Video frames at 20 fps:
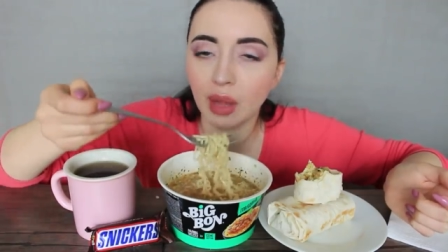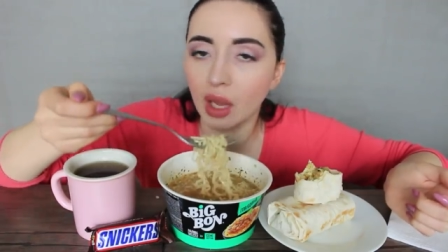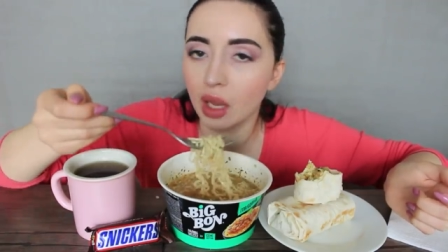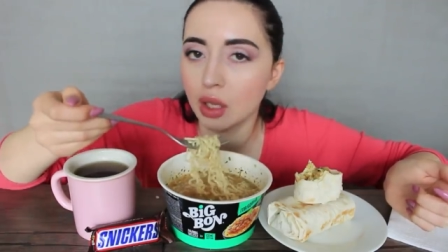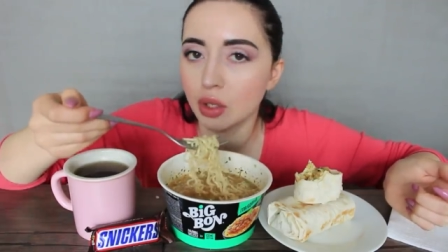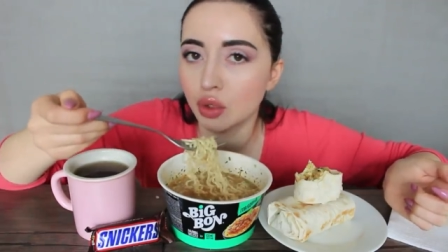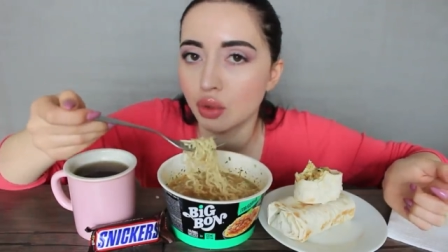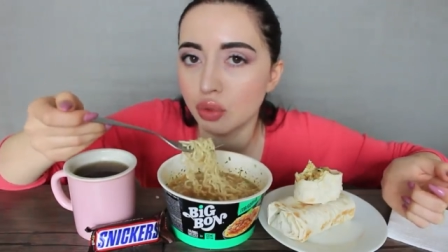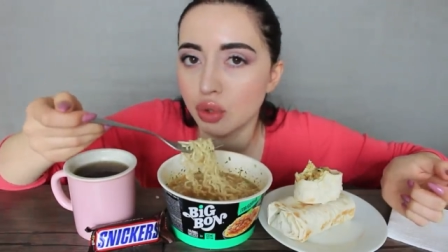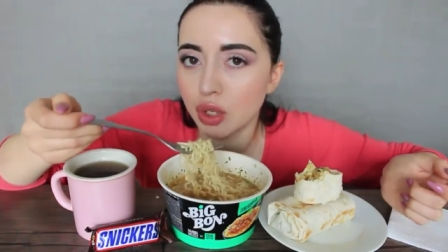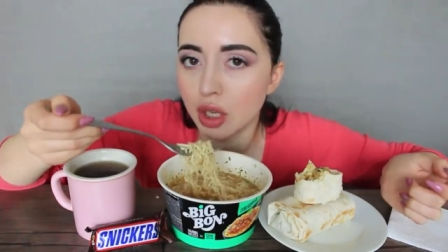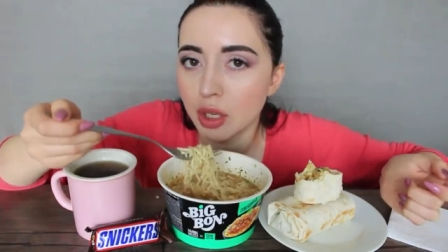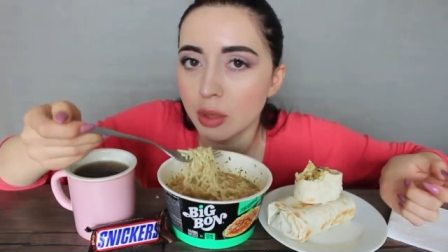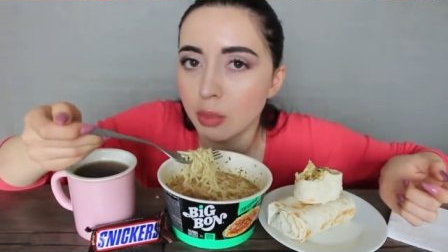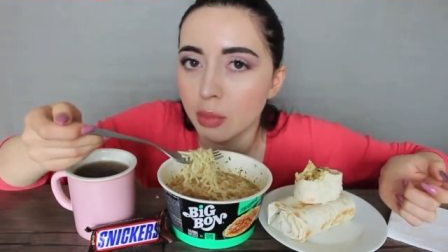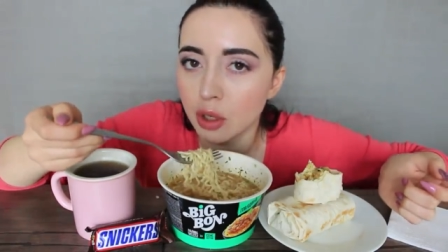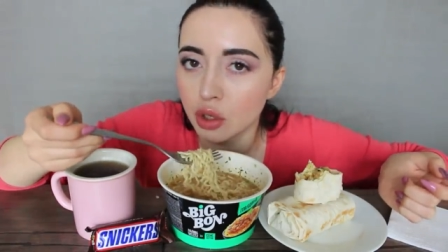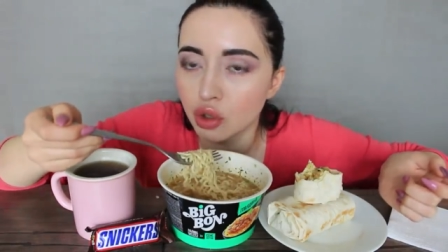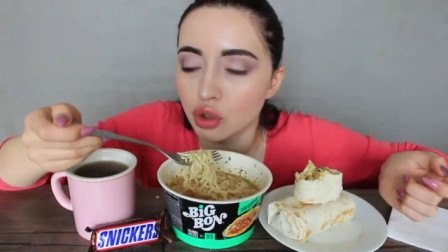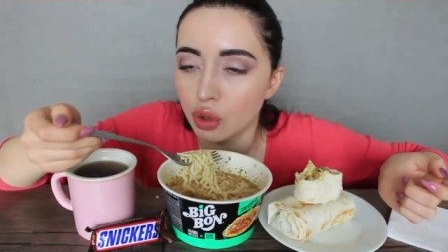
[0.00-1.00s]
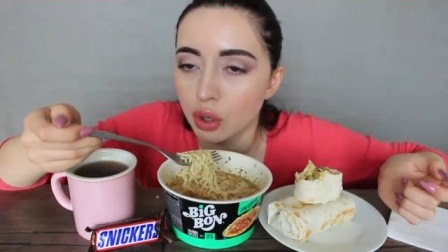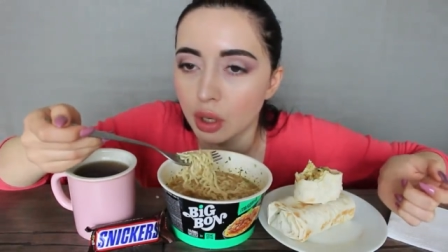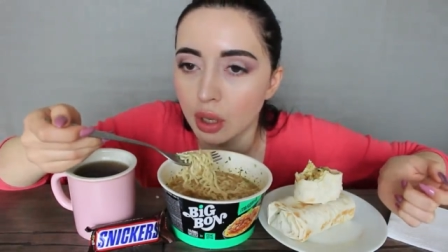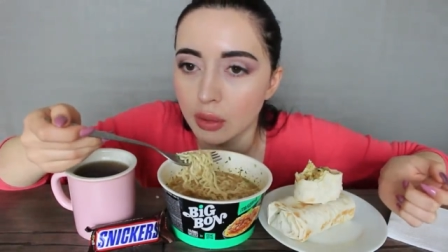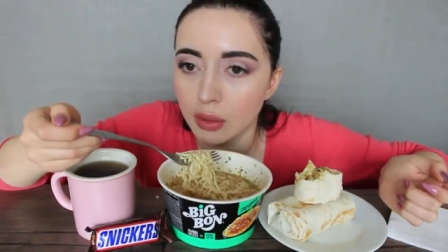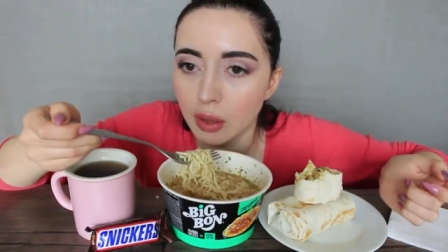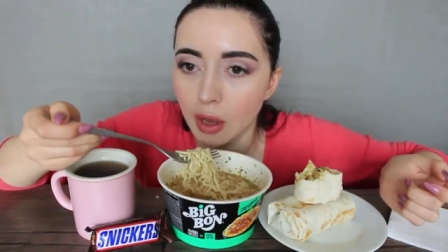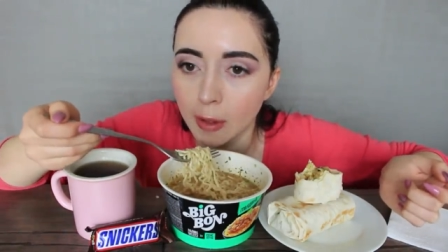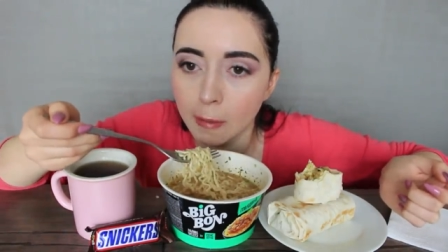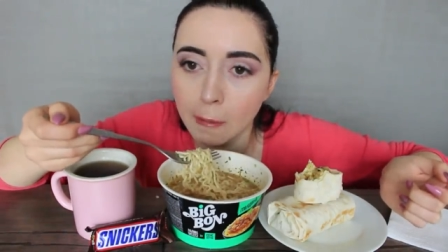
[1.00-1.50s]
Если у тебя небольшой
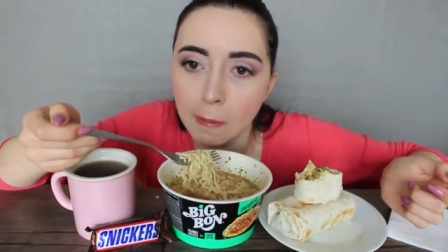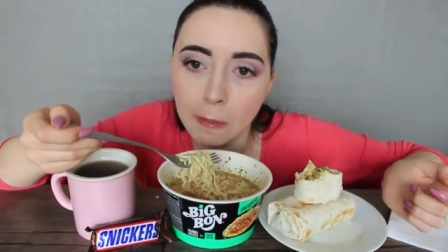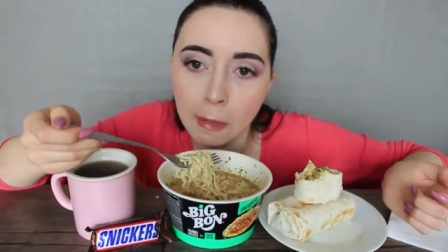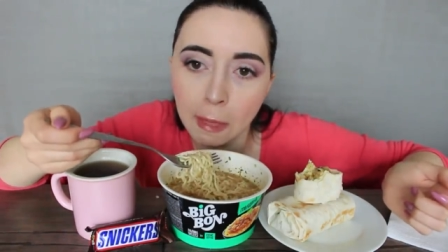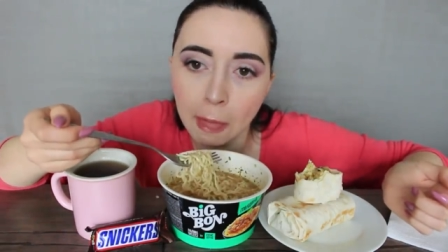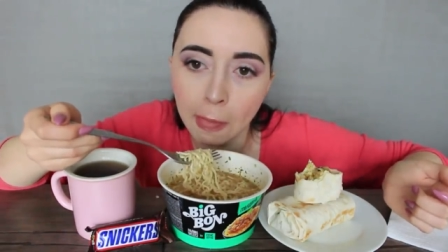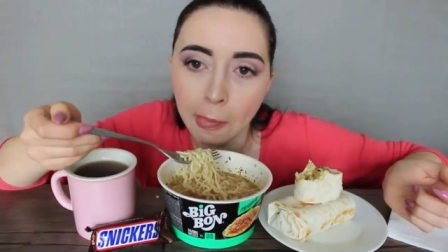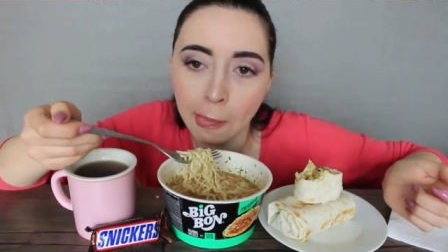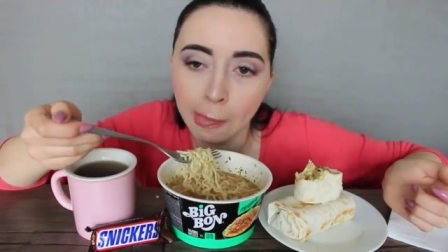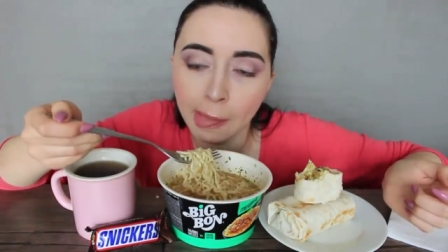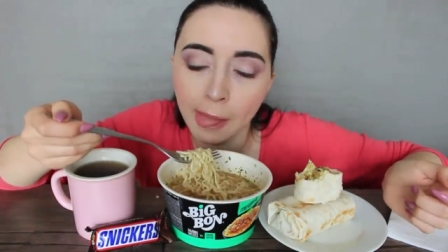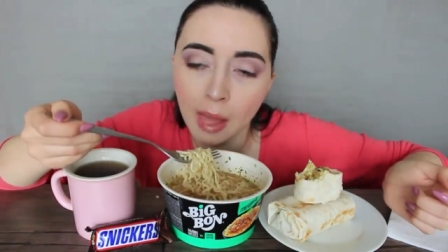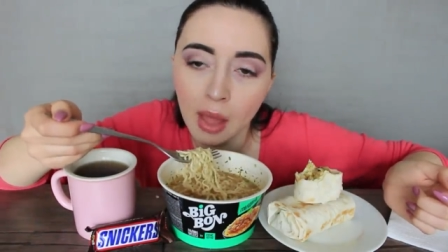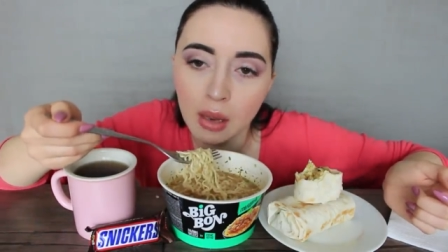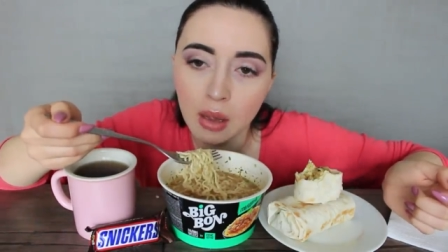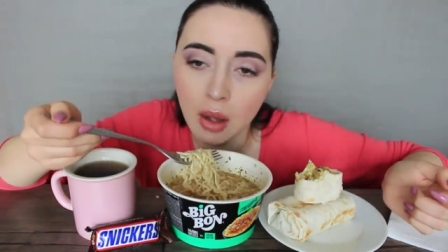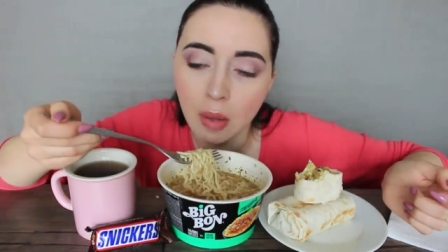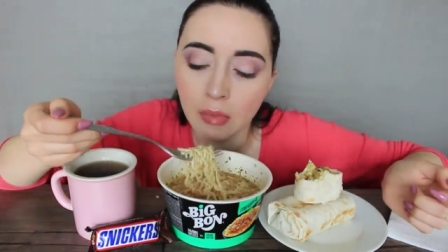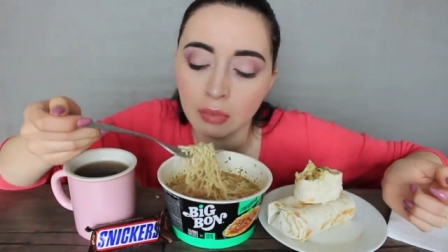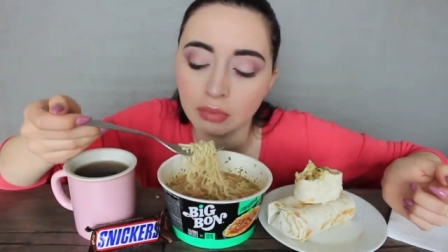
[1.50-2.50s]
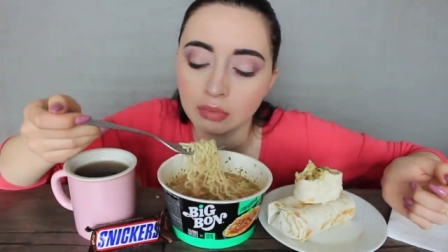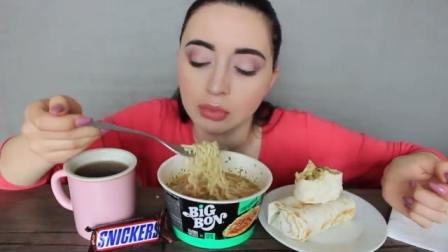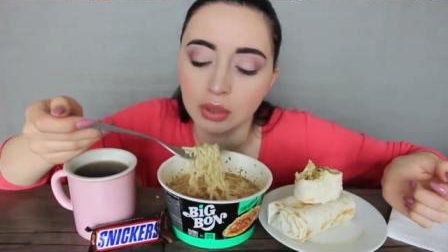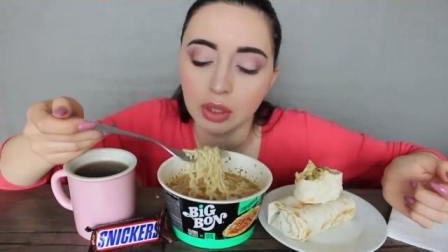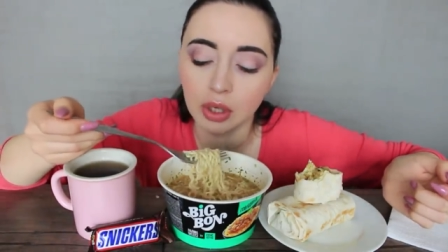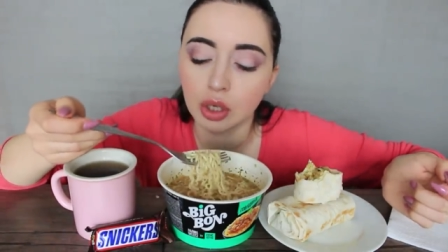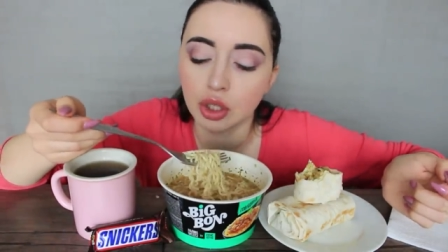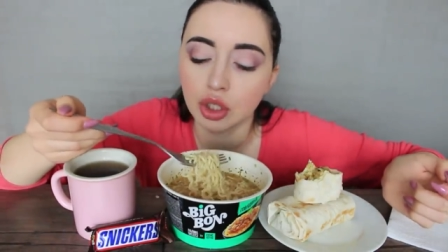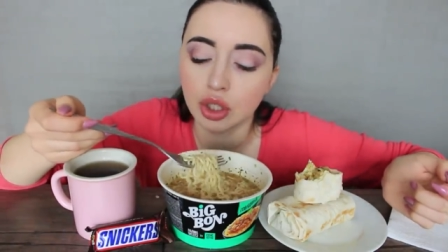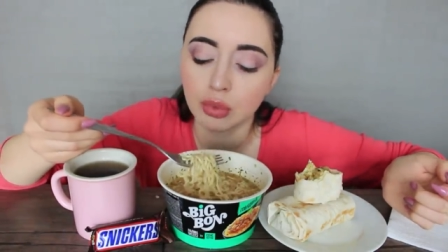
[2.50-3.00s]
канал, мне
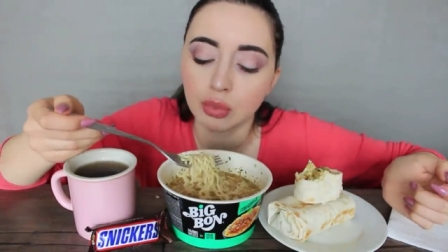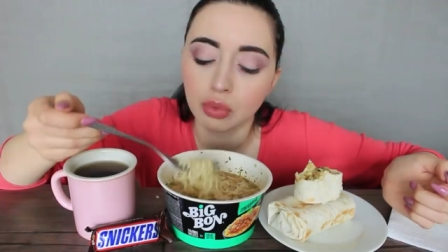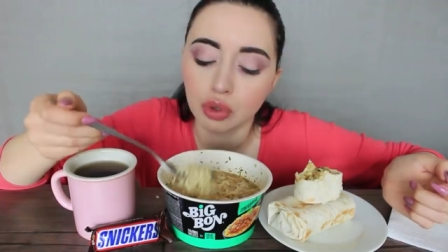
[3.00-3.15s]
кажется,